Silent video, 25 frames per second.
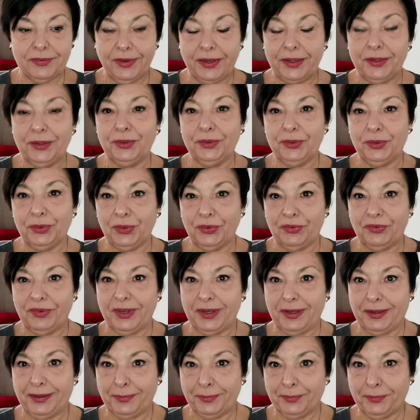свое
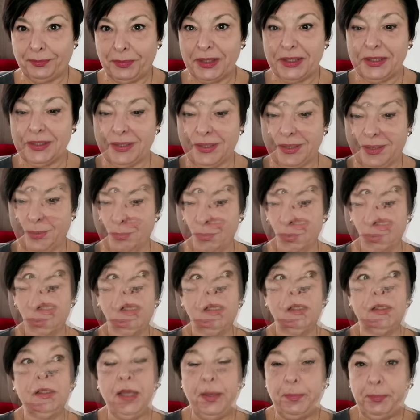новое место
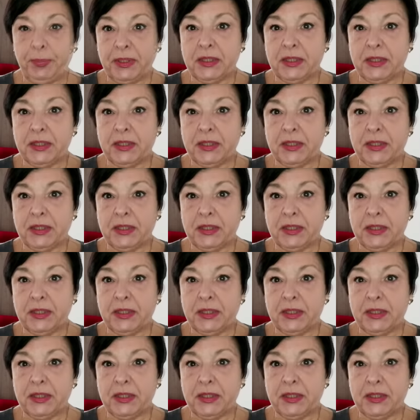работы. Я